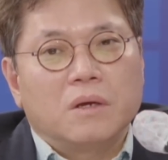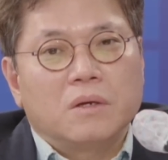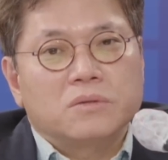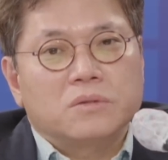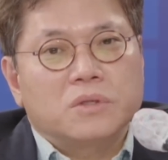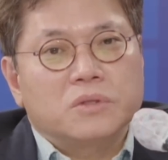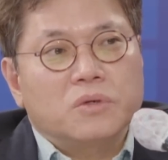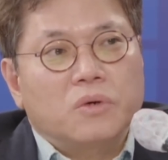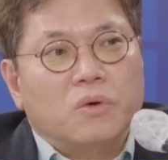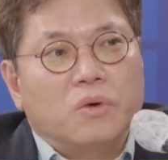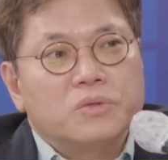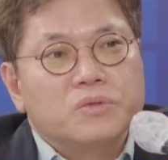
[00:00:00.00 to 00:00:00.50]

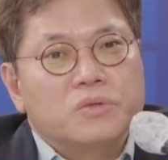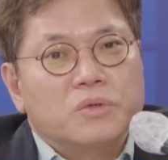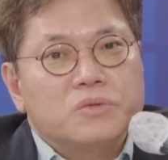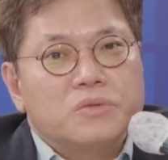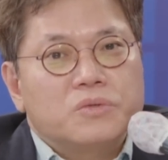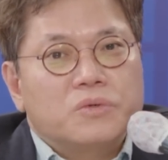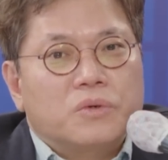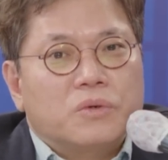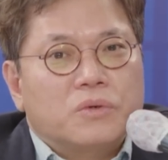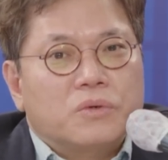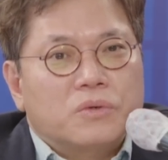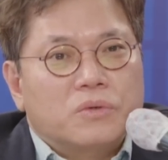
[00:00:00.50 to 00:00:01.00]
재정
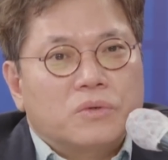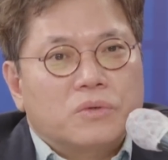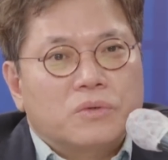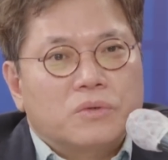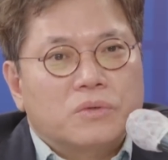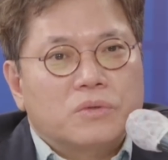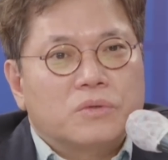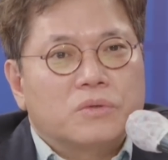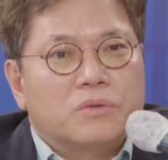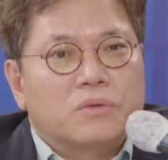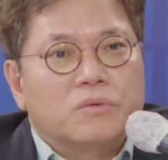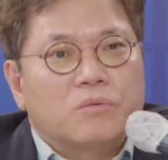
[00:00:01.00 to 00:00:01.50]

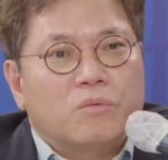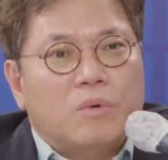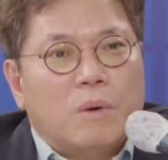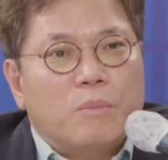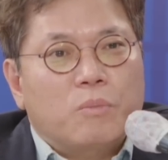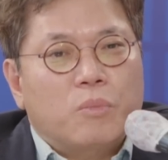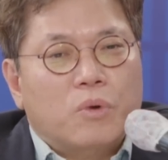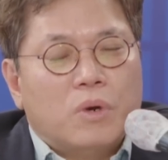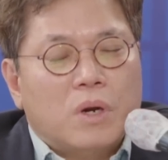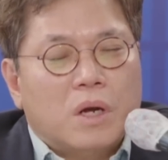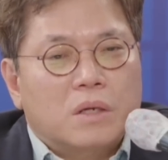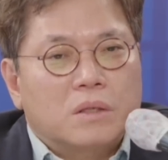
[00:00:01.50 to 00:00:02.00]
건전성
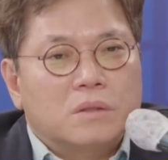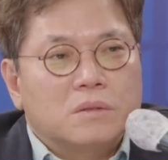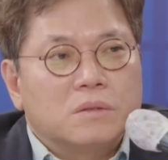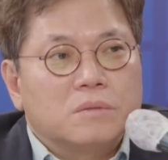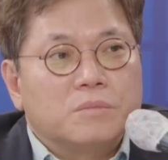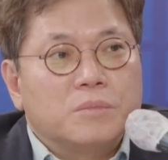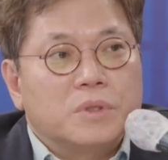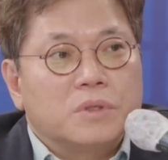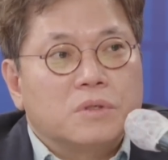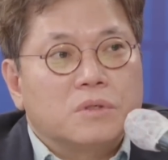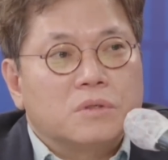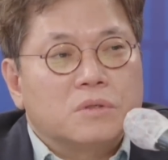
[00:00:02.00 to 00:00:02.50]
확보라는
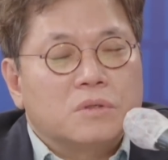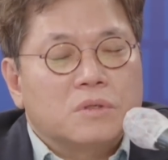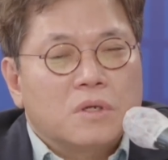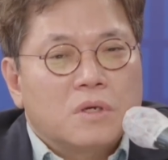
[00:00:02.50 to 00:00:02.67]
의미는